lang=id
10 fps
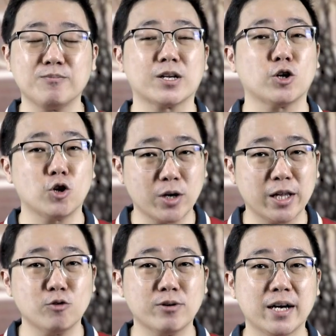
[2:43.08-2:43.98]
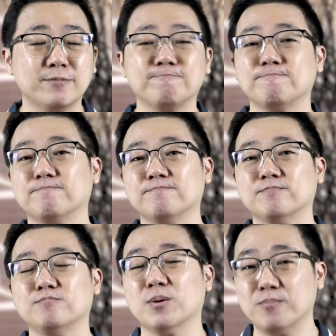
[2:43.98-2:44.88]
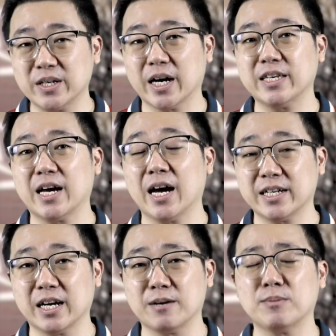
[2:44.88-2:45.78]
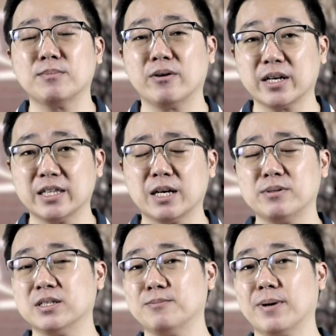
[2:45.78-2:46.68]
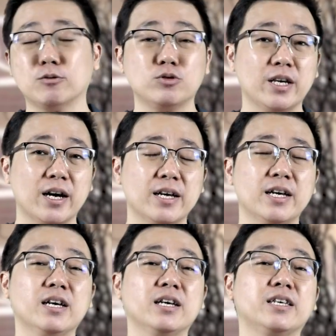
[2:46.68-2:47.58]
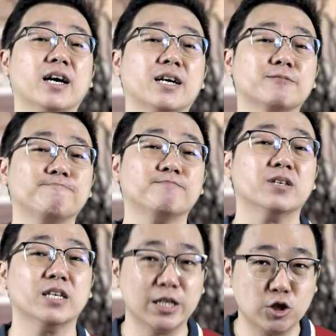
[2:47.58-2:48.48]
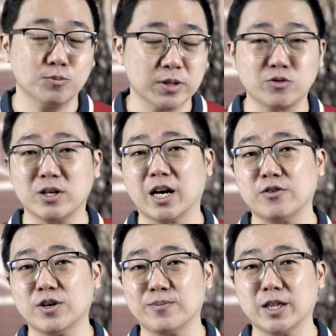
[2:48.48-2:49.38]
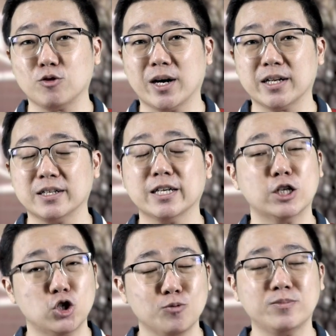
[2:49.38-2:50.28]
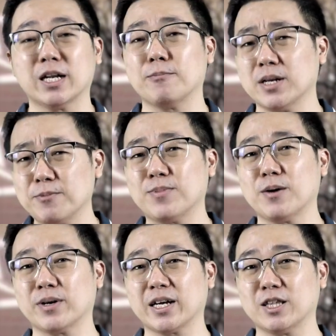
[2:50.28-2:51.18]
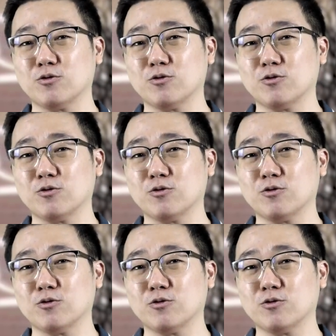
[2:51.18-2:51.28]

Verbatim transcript: Pertolongan Tuhan, bimbingannya ada membawa kita menjadi manusia yang hidup sesuai dengan firman Tuhan, hidup dalam lingkungan